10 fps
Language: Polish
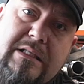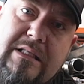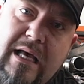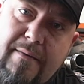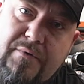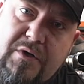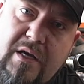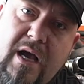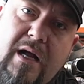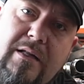
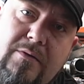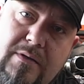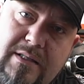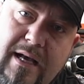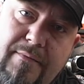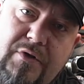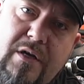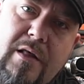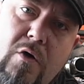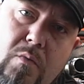zawsze, ale to
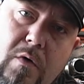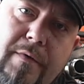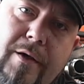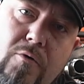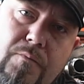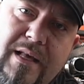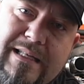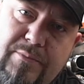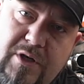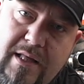zawsze na umowie
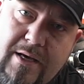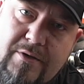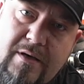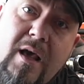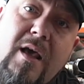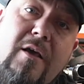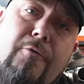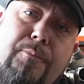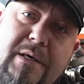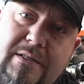kupna-sprzedaży
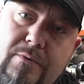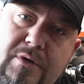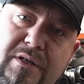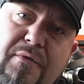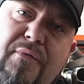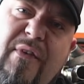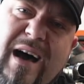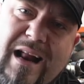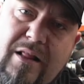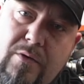wpisujcie
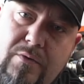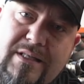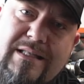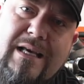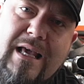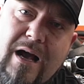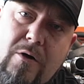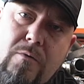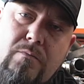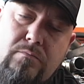wartość, za
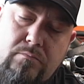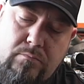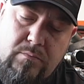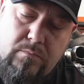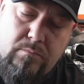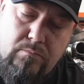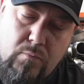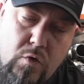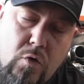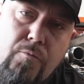jaką
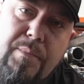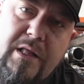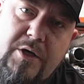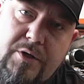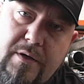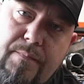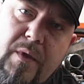go kupiliście.